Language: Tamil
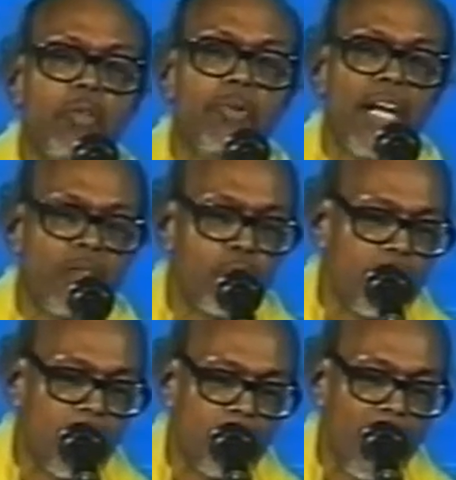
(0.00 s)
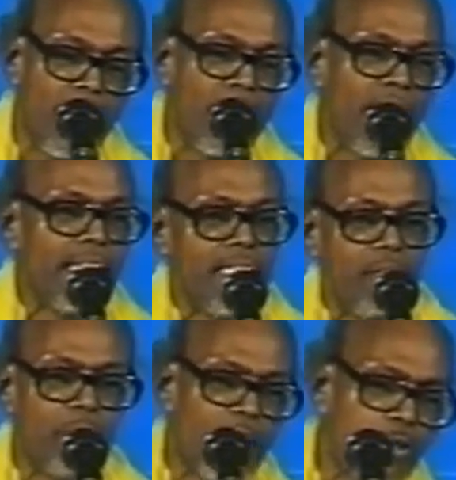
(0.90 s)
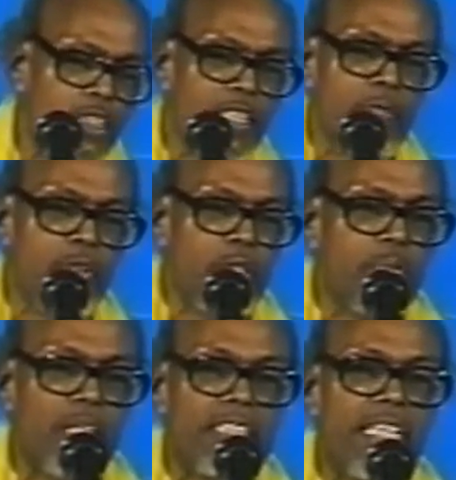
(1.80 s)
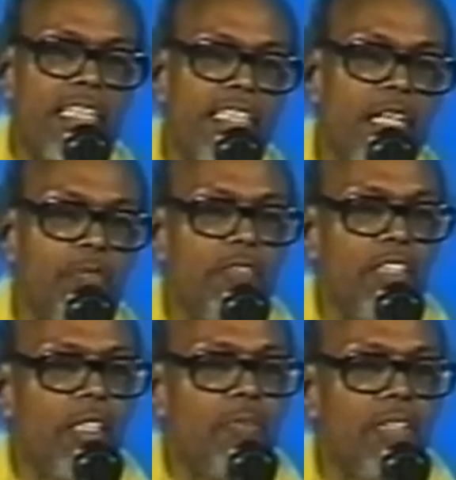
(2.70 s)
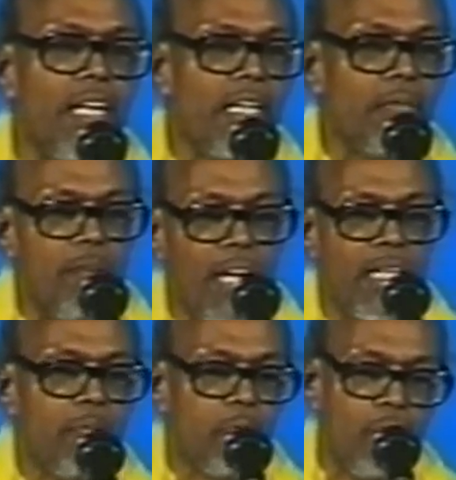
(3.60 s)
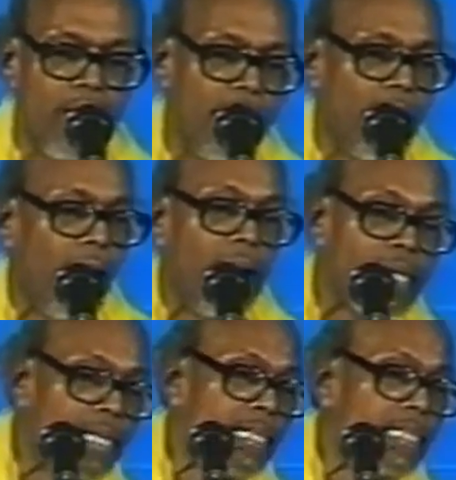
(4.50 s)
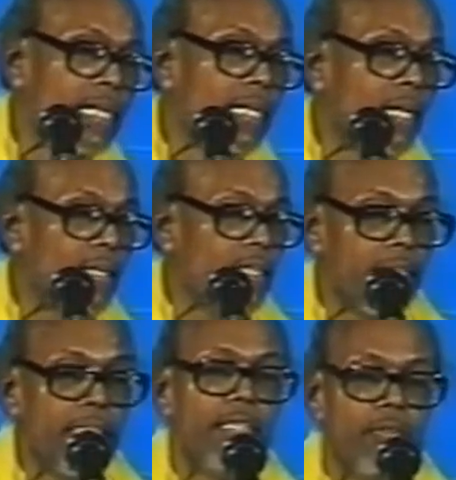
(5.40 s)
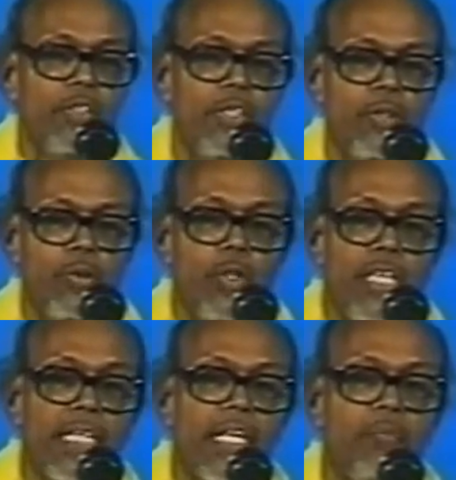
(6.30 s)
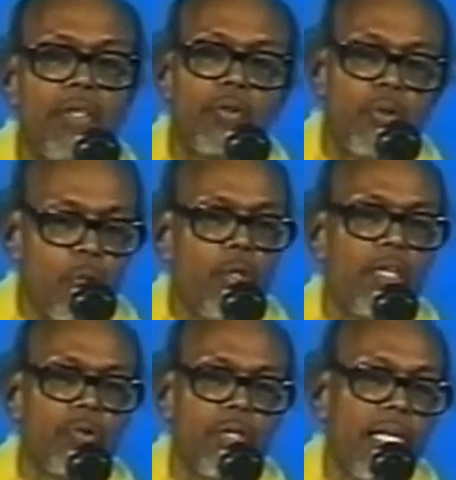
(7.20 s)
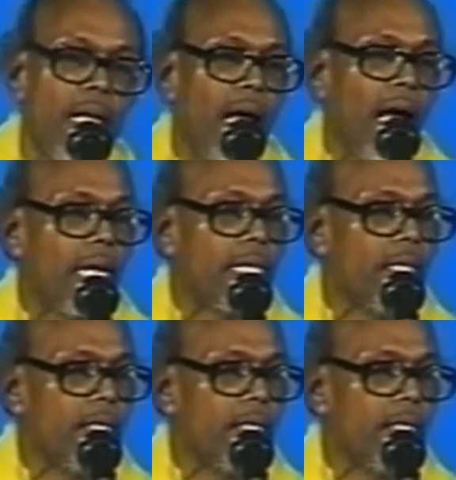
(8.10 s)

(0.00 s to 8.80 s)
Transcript: போது பிராணி சொல்லி தருவான் இதை அவன் பாட்டை சொல்லிகிட்டே போயிட்டு இருப்பான் செய்துக்கிட்டே இருப்பான் வெகு பேர் அதில் மாண்டே போவான் ஆக இதெல்லாம் இது வந்து உயிரை காப்பாற்றுக்கு ஒரு முறை சொல்கிறேன் ஆக